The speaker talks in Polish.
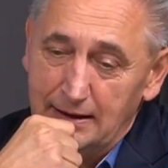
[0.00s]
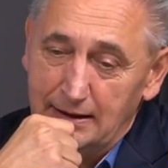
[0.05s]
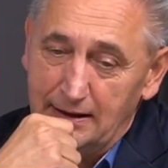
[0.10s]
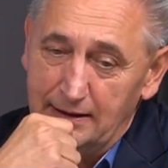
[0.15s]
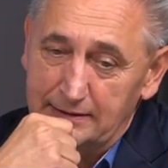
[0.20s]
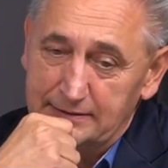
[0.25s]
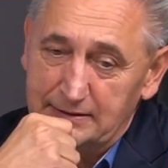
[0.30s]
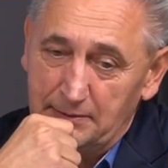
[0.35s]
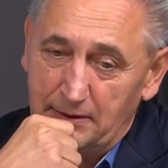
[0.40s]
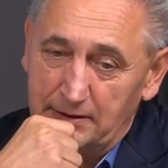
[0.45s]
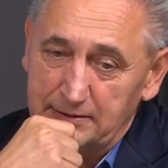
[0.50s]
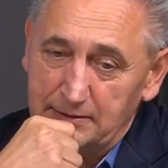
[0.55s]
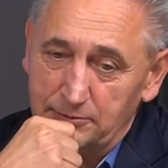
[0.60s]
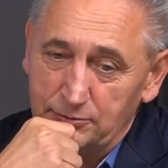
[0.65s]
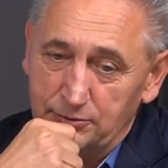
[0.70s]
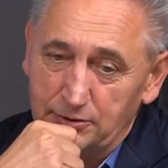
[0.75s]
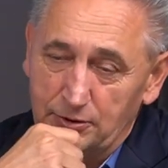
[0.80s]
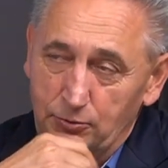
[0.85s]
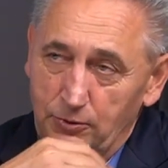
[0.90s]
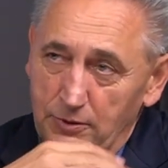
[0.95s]
ale tematem,
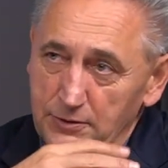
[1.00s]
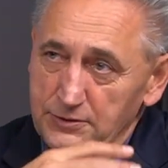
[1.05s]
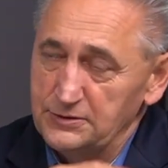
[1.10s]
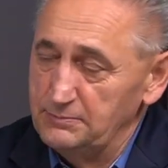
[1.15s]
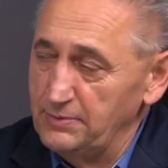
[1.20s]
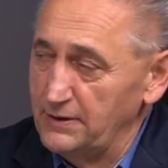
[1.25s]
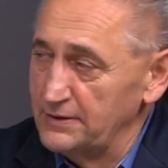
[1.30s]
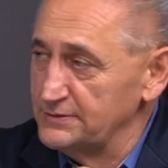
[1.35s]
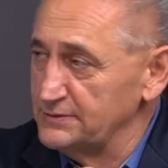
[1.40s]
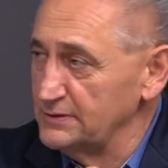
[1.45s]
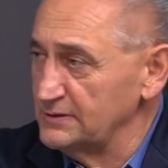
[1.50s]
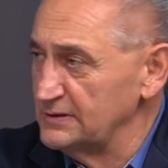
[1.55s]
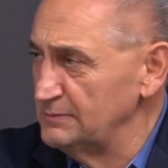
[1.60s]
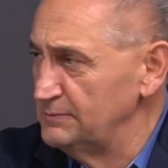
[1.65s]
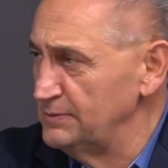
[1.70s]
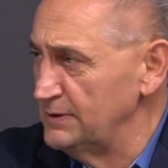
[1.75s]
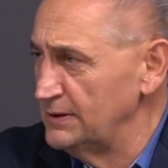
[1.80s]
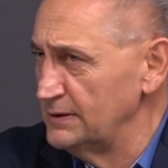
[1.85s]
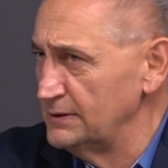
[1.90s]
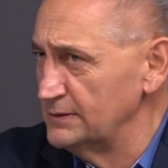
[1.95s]
który łączy bardzo
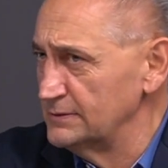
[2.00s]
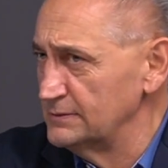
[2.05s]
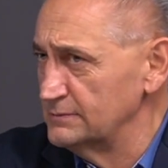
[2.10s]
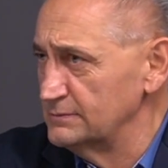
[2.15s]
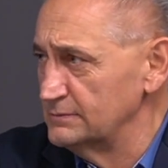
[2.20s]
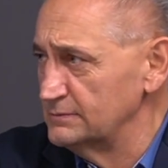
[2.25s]
chyba,